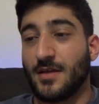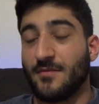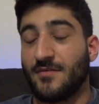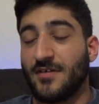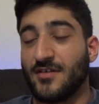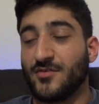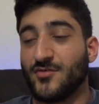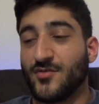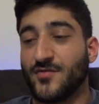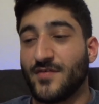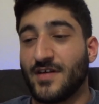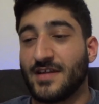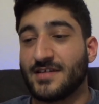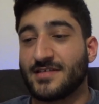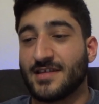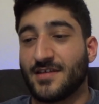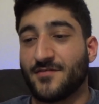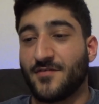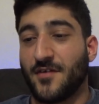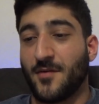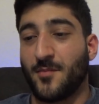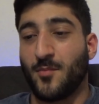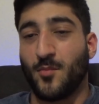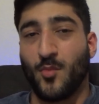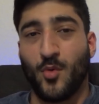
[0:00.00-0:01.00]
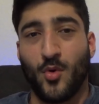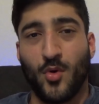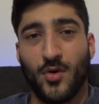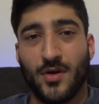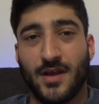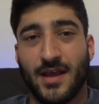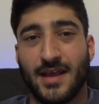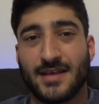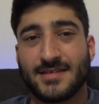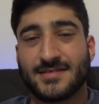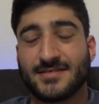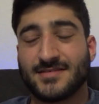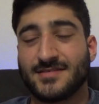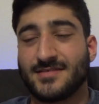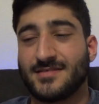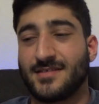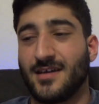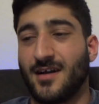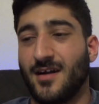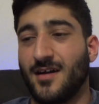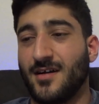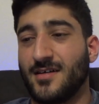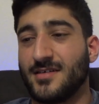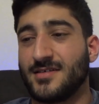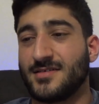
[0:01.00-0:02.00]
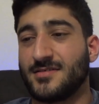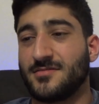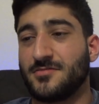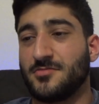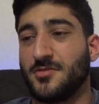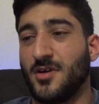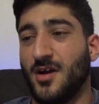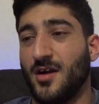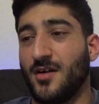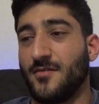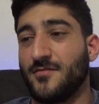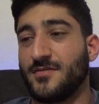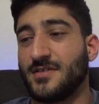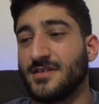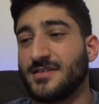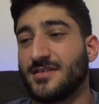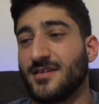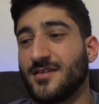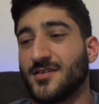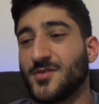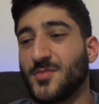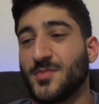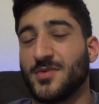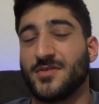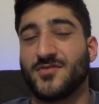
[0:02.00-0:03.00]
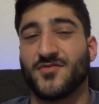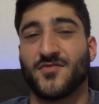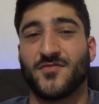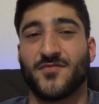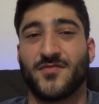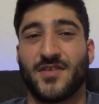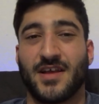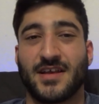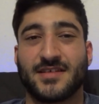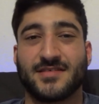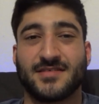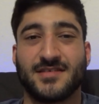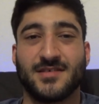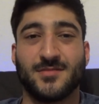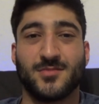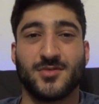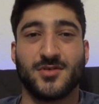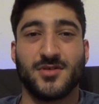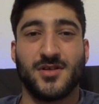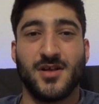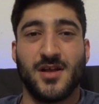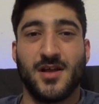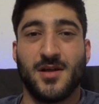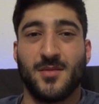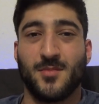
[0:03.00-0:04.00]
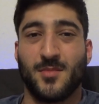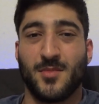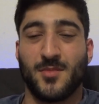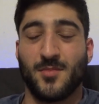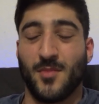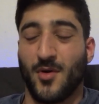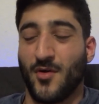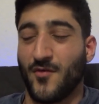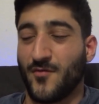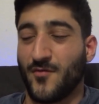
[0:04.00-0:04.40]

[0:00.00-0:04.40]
Eventuell werde ich es einfach morgen essen, da ich, ja, wie gesagt, ich bin so flexibel im